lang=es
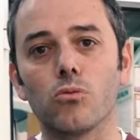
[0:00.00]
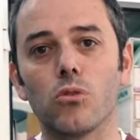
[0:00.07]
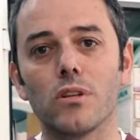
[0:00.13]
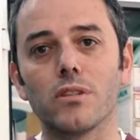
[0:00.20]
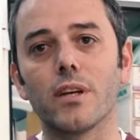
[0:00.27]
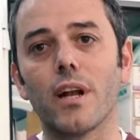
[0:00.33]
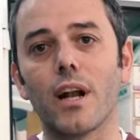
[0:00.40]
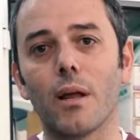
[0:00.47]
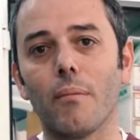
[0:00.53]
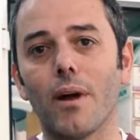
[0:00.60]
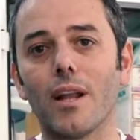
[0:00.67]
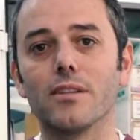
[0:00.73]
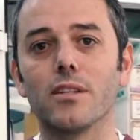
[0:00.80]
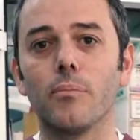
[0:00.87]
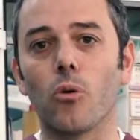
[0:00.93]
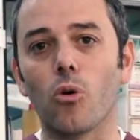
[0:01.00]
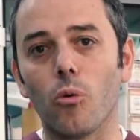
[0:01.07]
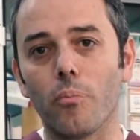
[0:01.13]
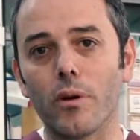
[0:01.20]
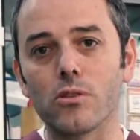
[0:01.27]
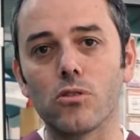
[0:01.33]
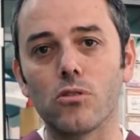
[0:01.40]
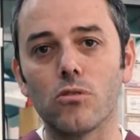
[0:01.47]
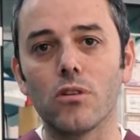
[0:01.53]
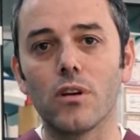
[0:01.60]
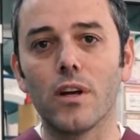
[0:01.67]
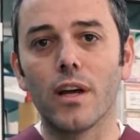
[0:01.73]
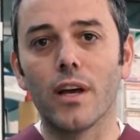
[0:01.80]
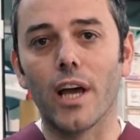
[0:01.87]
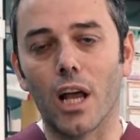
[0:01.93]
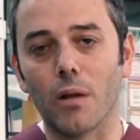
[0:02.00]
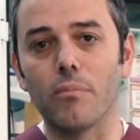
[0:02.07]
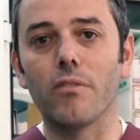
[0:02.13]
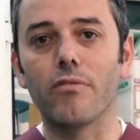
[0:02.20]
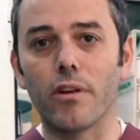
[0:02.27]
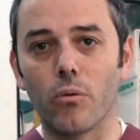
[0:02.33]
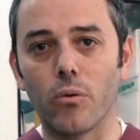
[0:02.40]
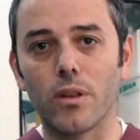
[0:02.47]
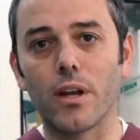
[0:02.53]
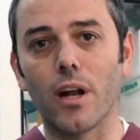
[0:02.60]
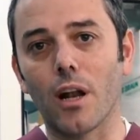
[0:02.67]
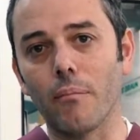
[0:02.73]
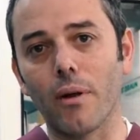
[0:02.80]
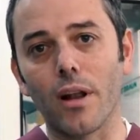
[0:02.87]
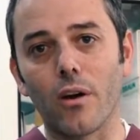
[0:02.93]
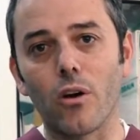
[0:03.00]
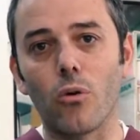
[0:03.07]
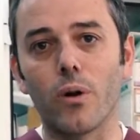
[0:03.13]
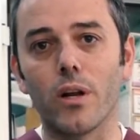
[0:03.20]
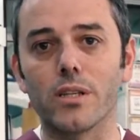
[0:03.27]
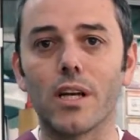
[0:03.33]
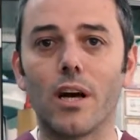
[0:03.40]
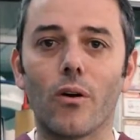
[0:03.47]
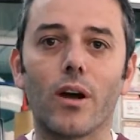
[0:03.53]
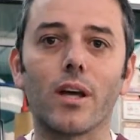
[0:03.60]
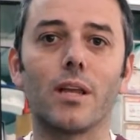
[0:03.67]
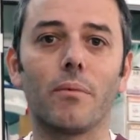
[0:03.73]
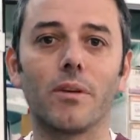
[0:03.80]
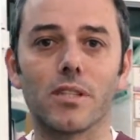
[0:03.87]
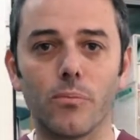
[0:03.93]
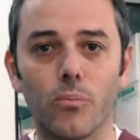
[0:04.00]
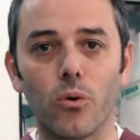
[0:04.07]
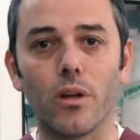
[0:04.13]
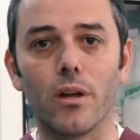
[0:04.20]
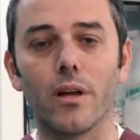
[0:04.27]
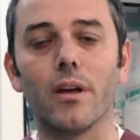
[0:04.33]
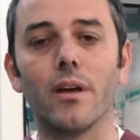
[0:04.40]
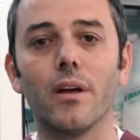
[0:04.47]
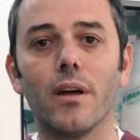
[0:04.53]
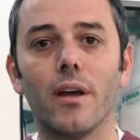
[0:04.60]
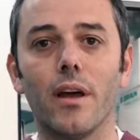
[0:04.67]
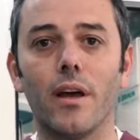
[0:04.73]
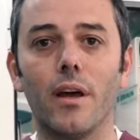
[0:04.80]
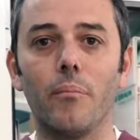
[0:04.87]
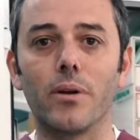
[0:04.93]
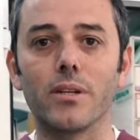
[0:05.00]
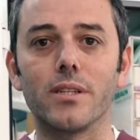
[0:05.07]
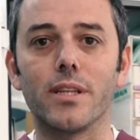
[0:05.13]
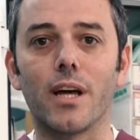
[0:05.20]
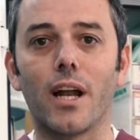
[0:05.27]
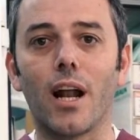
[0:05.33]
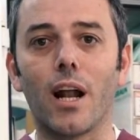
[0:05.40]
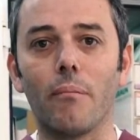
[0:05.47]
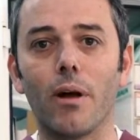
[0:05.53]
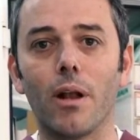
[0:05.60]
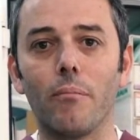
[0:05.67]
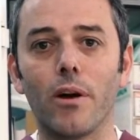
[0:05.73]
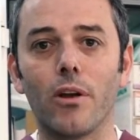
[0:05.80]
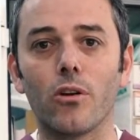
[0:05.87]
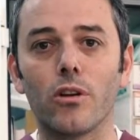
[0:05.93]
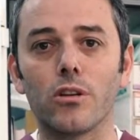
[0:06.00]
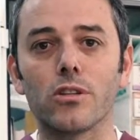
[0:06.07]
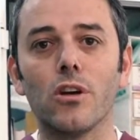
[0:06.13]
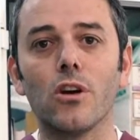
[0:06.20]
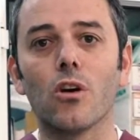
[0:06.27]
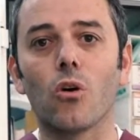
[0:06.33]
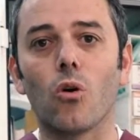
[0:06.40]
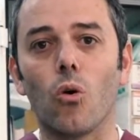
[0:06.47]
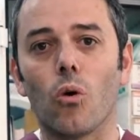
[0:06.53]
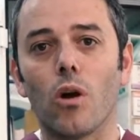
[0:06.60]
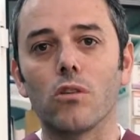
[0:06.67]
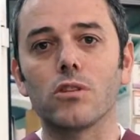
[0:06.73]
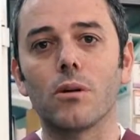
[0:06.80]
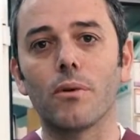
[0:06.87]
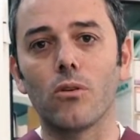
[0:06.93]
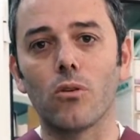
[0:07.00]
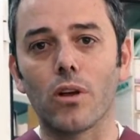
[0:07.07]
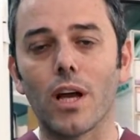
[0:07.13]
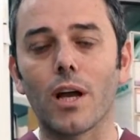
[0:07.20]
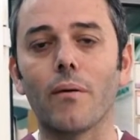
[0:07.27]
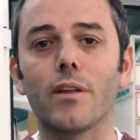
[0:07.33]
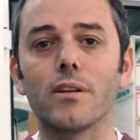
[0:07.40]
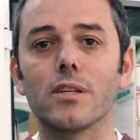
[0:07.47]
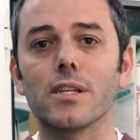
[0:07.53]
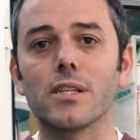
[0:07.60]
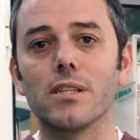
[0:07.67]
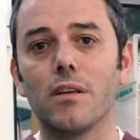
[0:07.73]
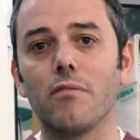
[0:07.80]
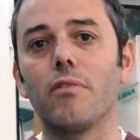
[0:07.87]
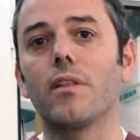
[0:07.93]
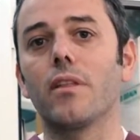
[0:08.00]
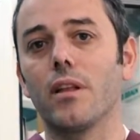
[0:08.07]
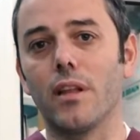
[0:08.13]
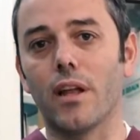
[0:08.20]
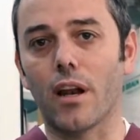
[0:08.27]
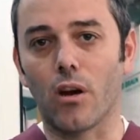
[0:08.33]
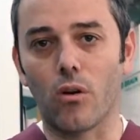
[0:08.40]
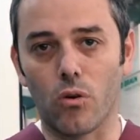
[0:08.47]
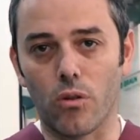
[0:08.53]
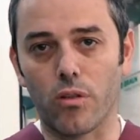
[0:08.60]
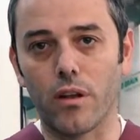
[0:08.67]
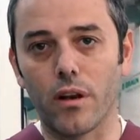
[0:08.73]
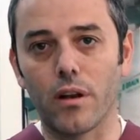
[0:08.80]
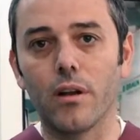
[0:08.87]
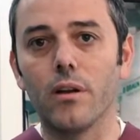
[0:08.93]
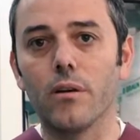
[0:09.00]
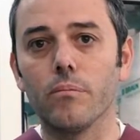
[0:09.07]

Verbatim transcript: Suelen ser animales de poco peso, es más frecuente en animales jóvenes, aunque también se puede eh, presentar en animales mayores, con lo cual es una patología que a veces es difícil de reconocer